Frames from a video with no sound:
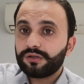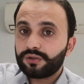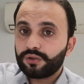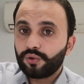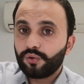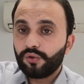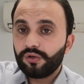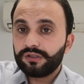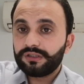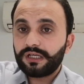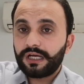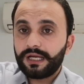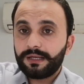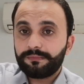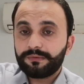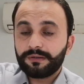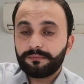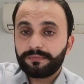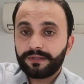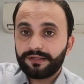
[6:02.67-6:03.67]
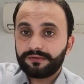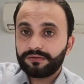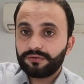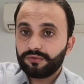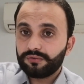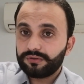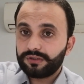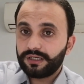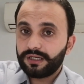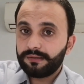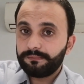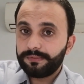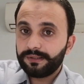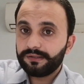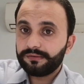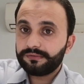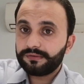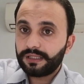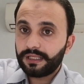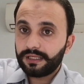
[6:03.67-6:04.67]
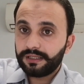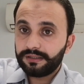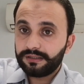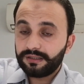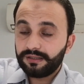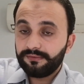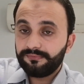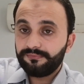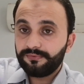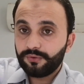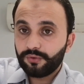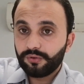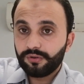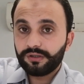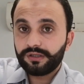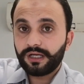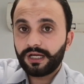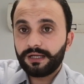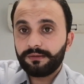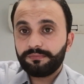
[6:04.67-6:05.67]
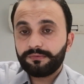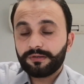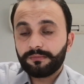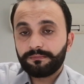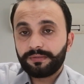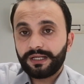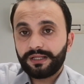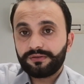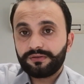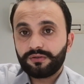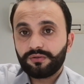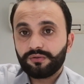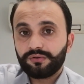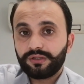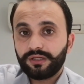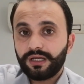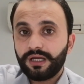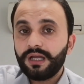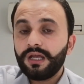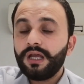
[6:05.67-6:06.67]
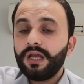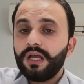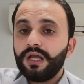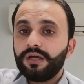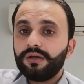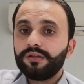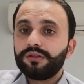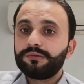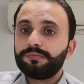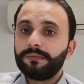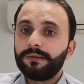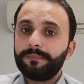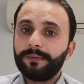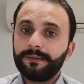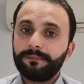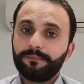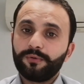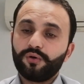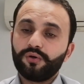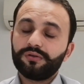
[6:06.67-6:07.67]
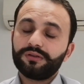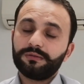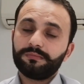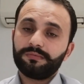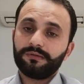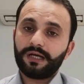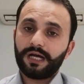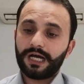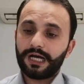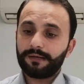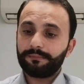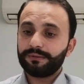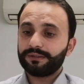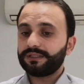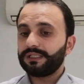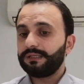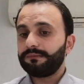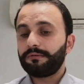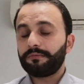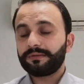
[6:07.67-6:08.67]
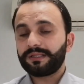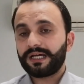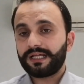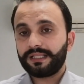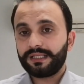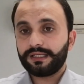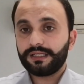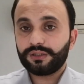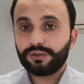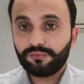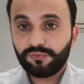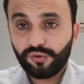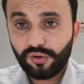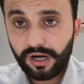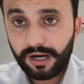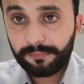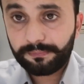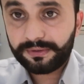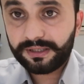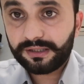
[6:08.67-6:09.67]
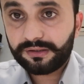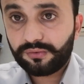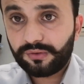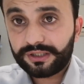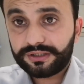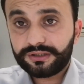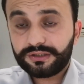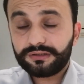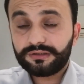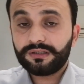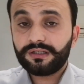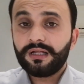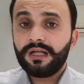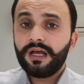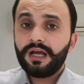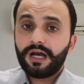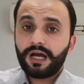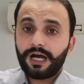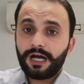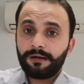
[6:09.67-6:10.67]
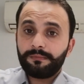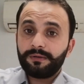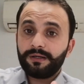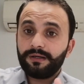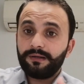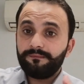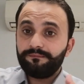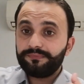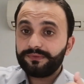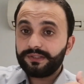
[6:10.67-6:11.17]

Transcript: स्क्रोल टाइप कंप्रेसर होते हैं फिर सेंट्री फ्यूगल टाइप कंप्रेसर होते हैं इसमें फिर बहुत सी आप इतनी भी बता देंगे तो वो आपके क्वेश्चन से अब